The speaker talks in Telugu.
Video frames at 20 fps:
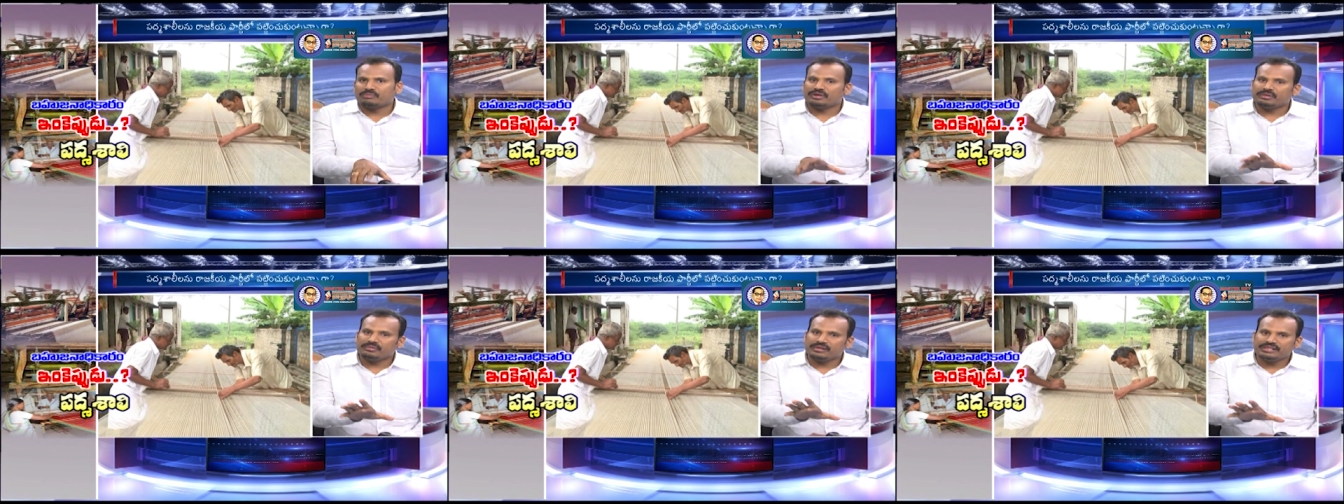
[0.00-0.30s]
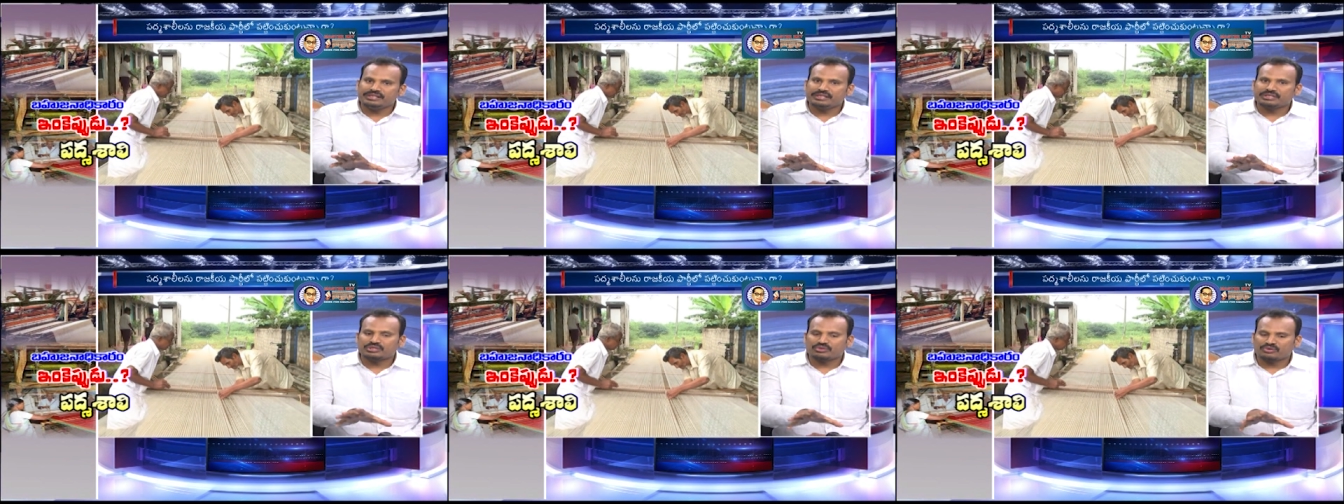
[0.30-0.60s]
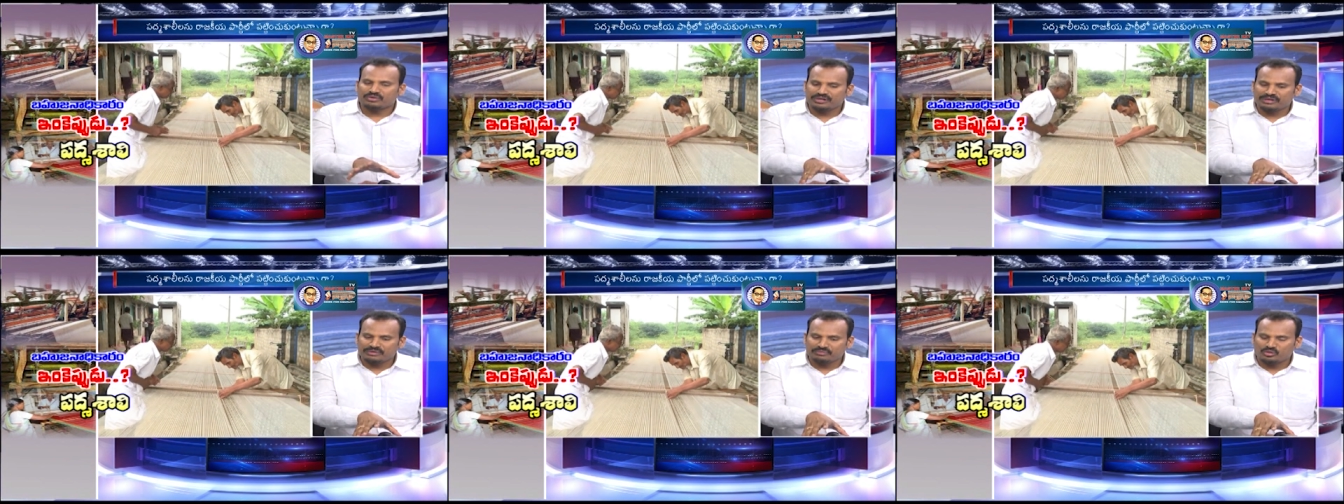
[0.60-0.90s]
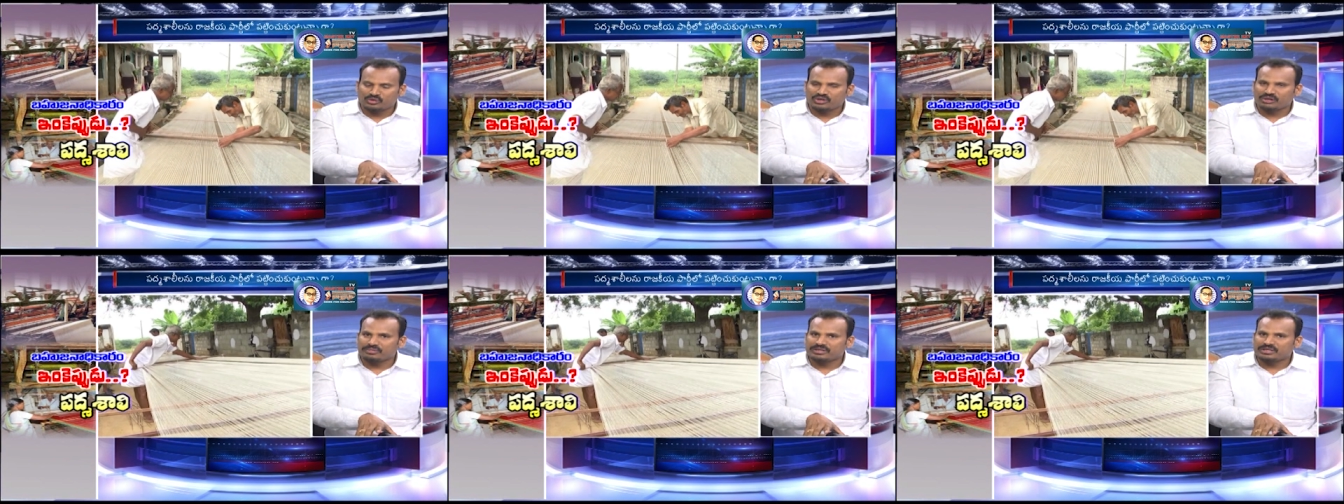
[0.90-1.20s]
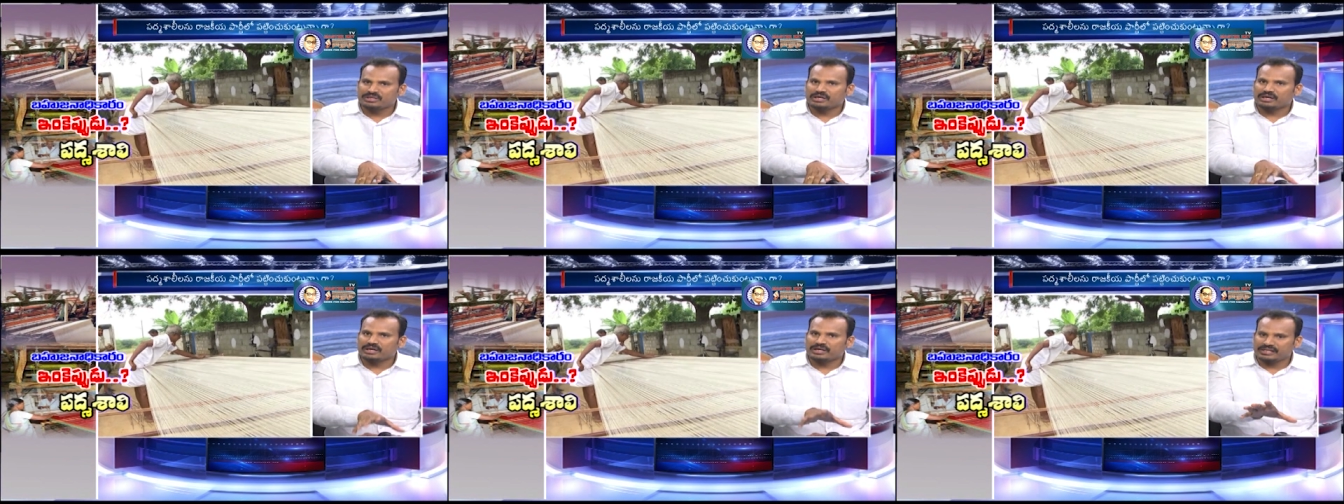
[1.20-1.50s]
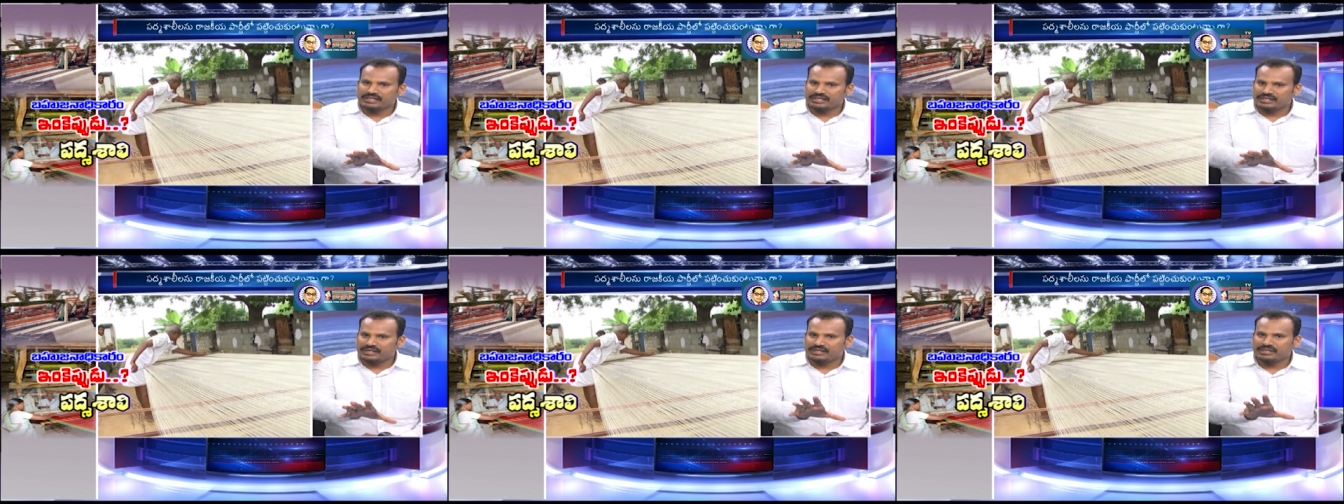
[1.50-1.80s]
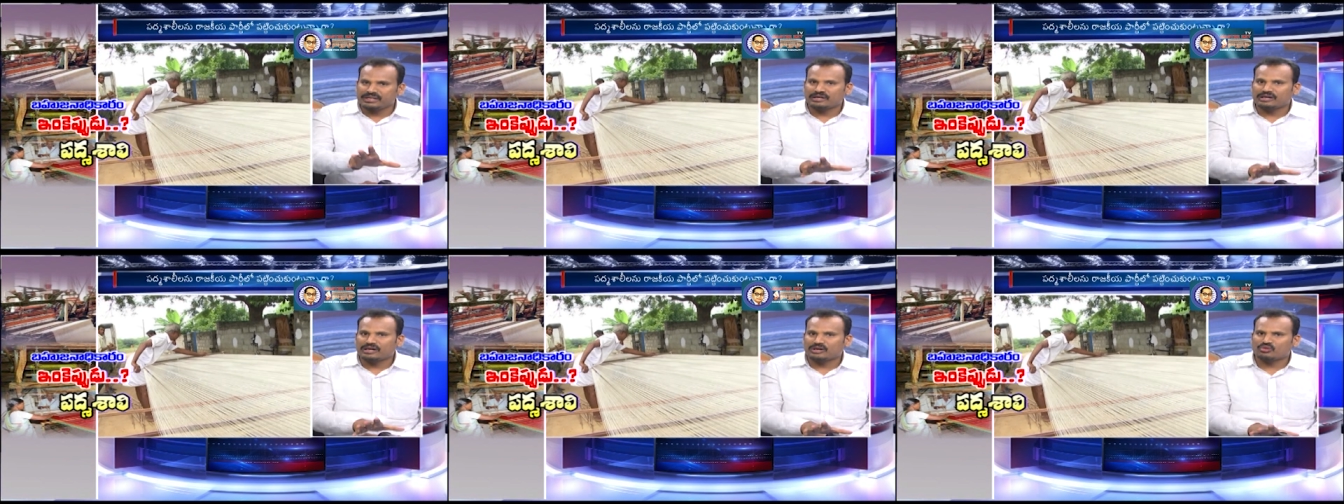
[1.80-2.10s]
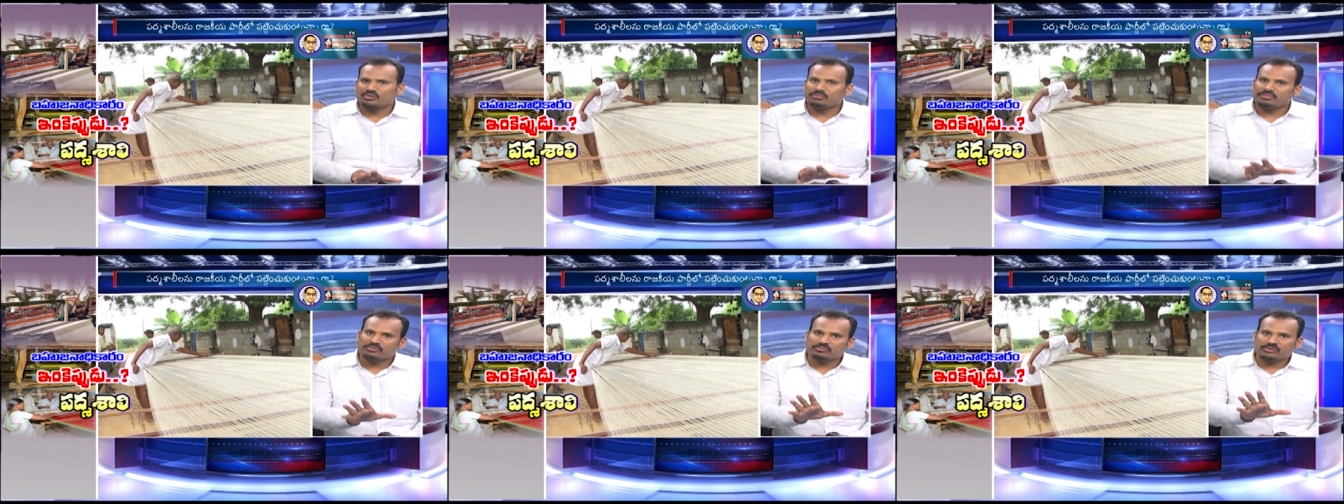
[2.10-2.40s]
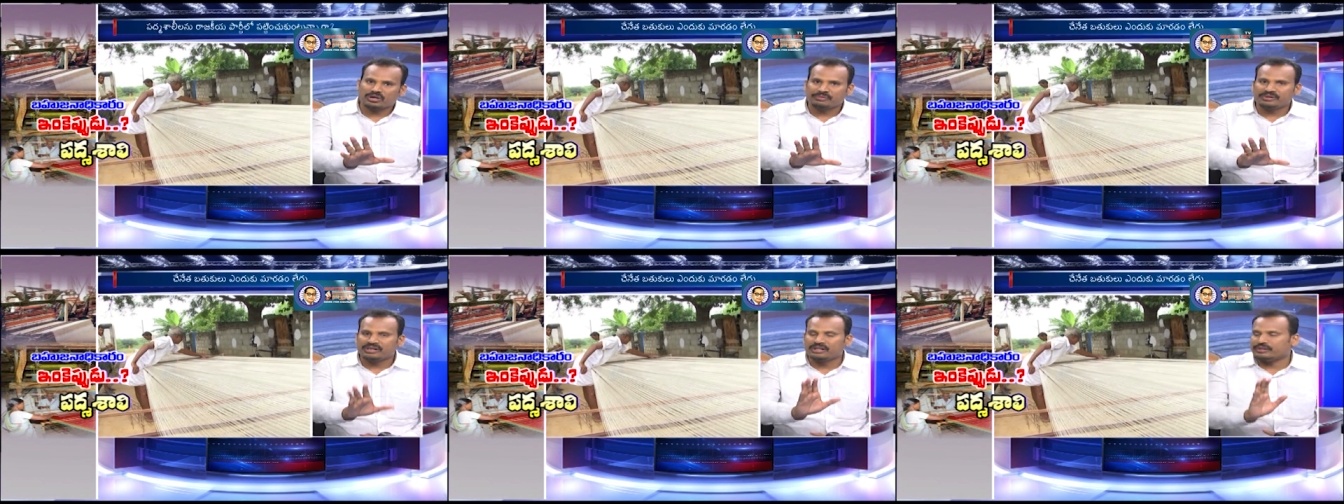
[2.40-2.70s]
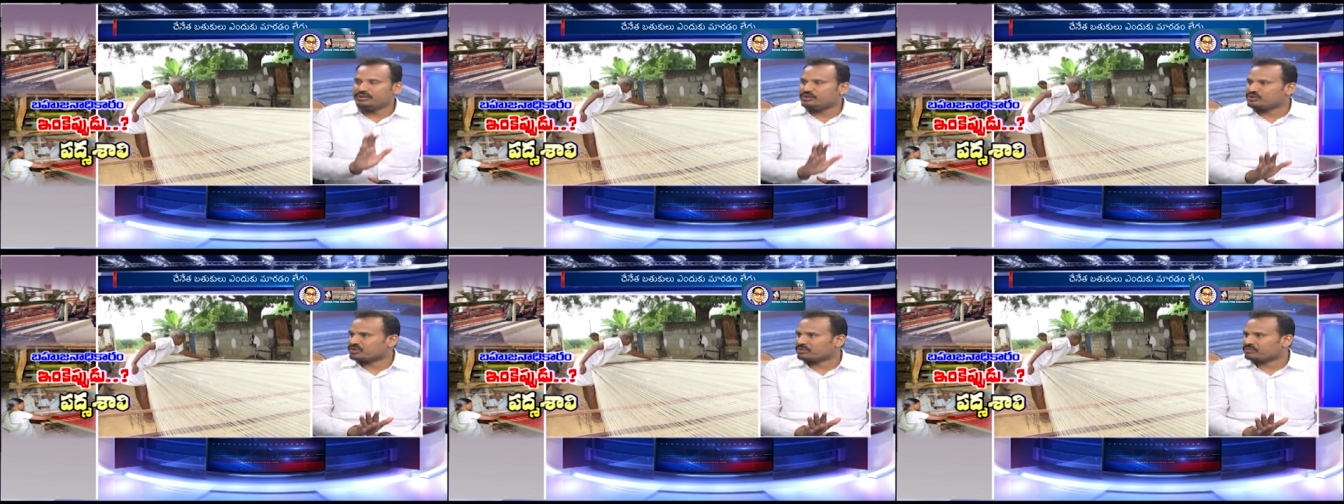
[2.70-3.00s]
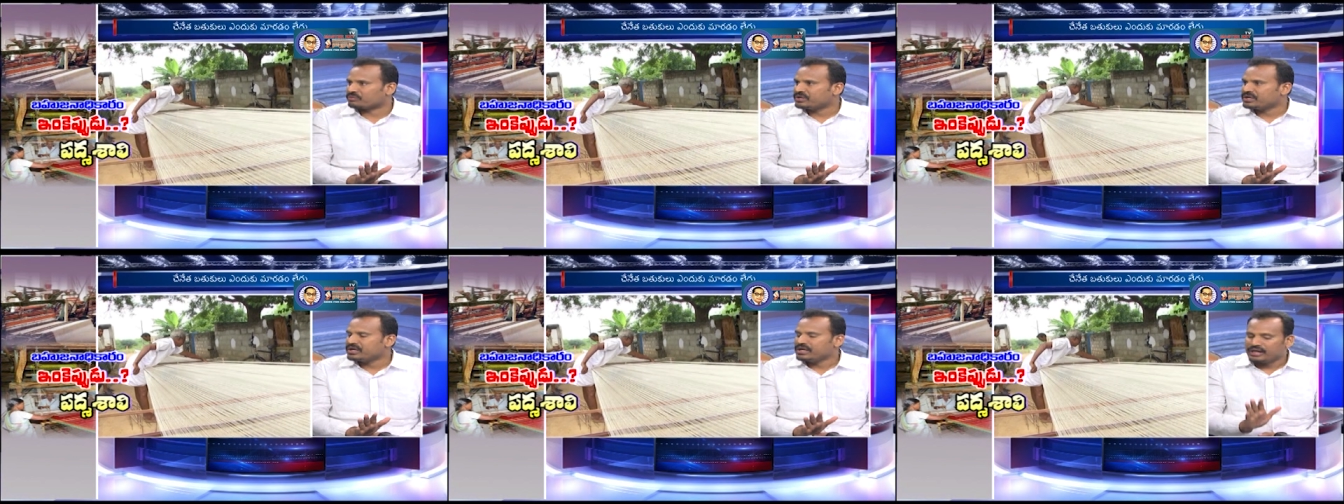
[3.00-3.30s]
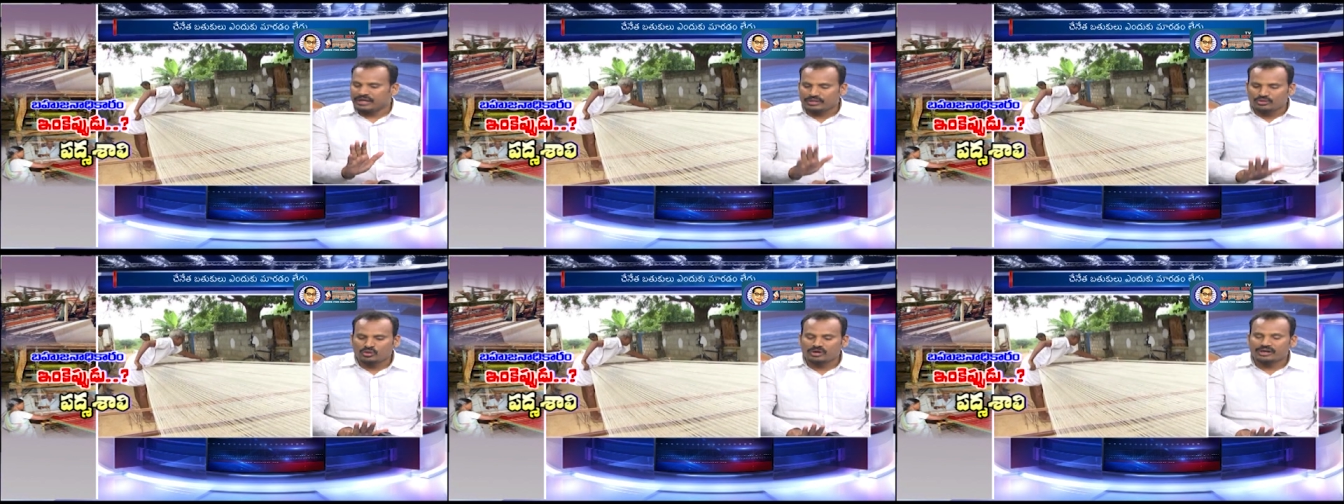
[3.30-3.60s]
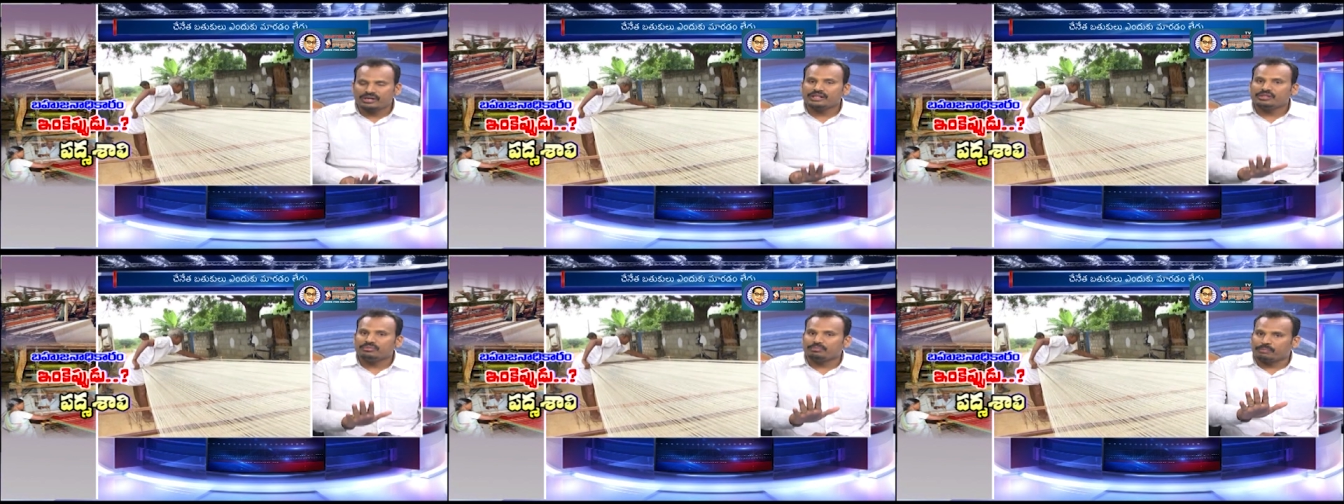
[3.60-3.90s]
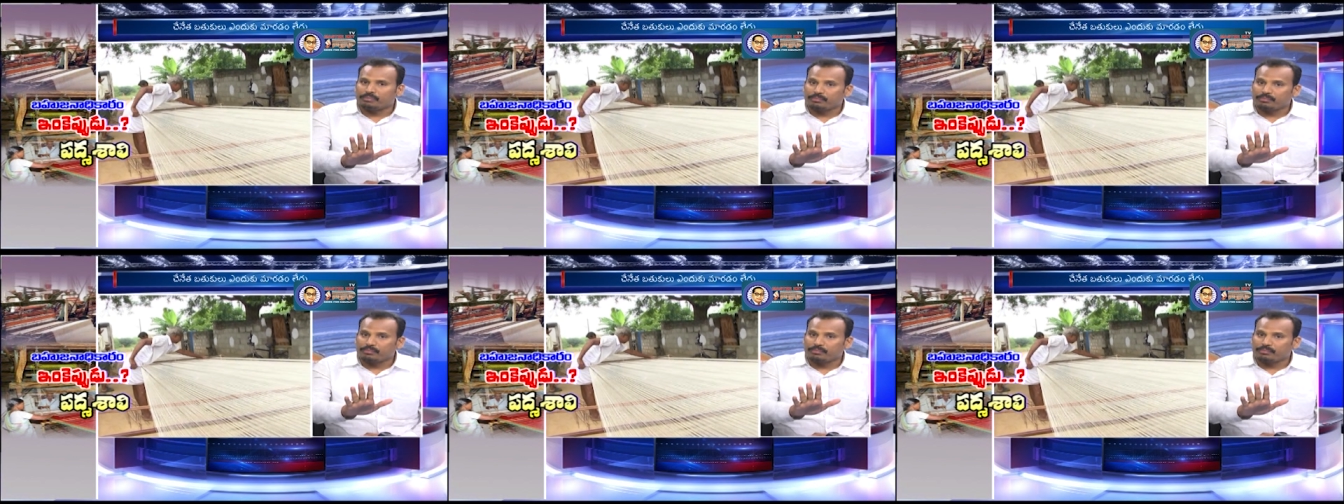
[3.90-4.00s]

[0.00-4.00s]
మేము ఏం చేసినాం అంటే ముఖ్యమంత్రి గారిని కేటీఆర్ గారు కూడా మేము అభినందించినాం ఎందుకంటే ఇది